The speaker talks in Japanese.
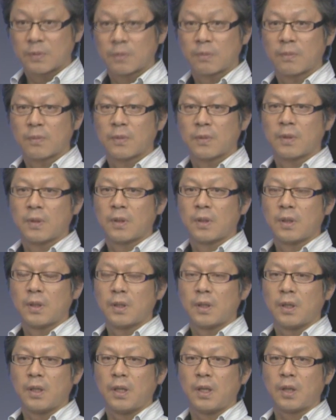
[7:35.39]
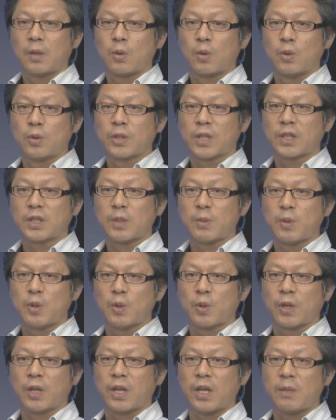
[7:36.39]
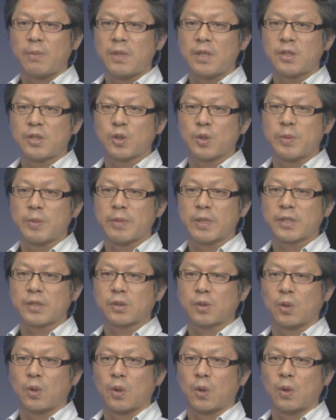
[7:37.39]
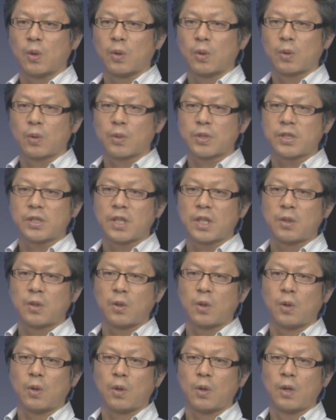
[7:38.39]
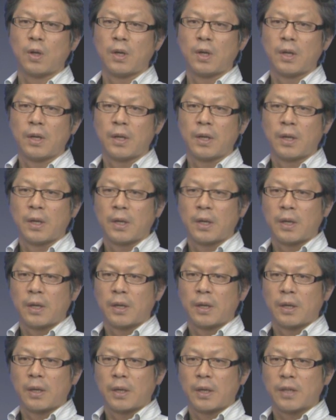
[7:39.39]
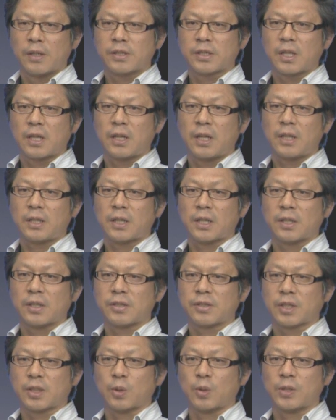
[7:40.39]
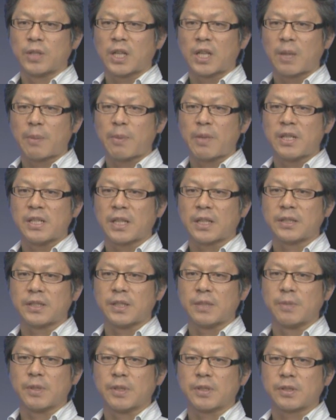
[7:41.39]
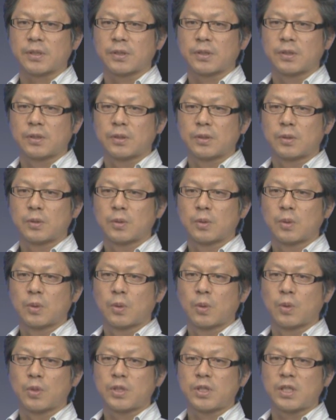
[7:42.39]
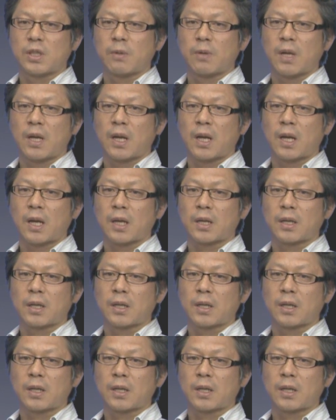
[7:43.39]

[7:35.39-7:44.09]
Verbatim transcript: この建物の平面図を見ますとこちらのエスカレーターですけど斜めになっていますこちらは